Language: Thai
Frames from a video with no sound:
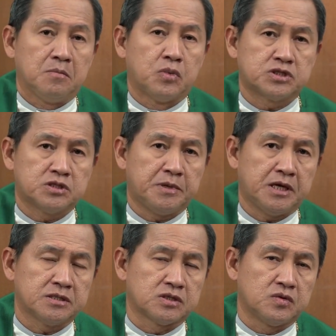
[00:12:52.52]
บทเพล
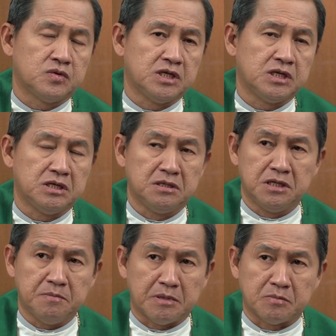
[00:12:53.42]
งสดุดี
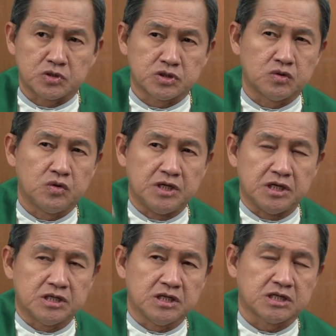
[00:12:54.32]
นี่เป็นบทสดุดี
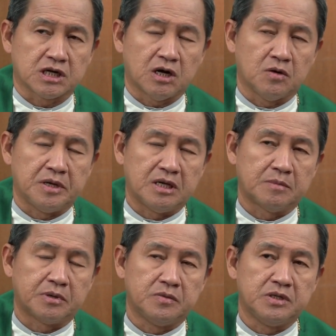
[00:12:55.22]
ที่จะเข้าไปใน
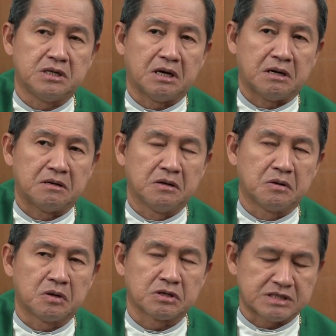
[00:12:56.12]
พระวิหาร แล้ว
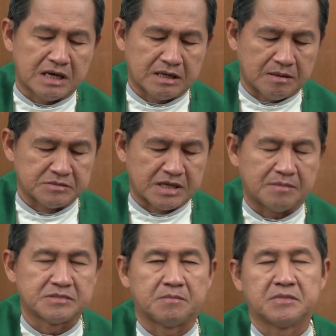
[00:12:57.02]
ก็ก็ตั้งคำถา
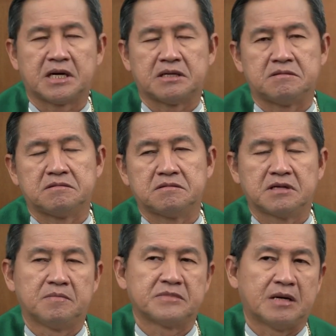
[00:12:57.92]
มสำคัญ
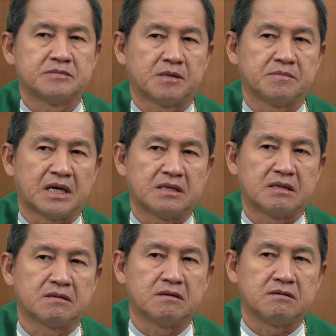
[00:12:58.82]
คำถามสำคัญ
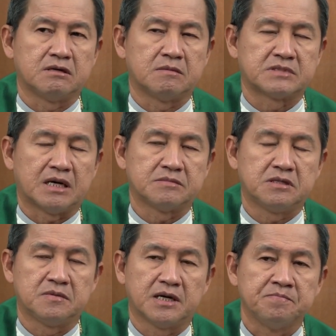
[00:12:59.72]
นั้นก็คือคำถาม
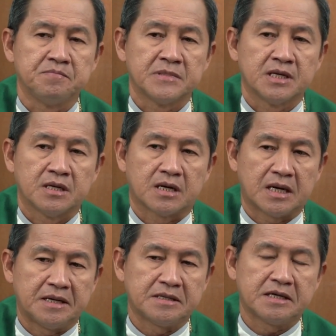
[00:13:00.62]
ที่ว่าใคร
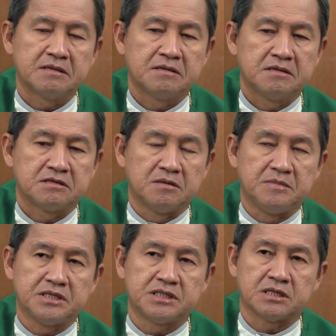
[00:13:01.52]
นะ จะ
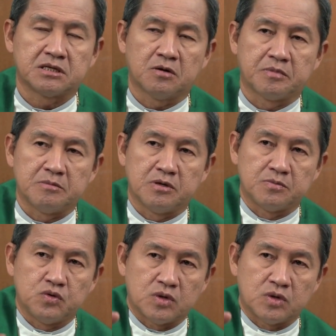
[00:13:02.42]
มีสิทธิ์เข้าไปบนภู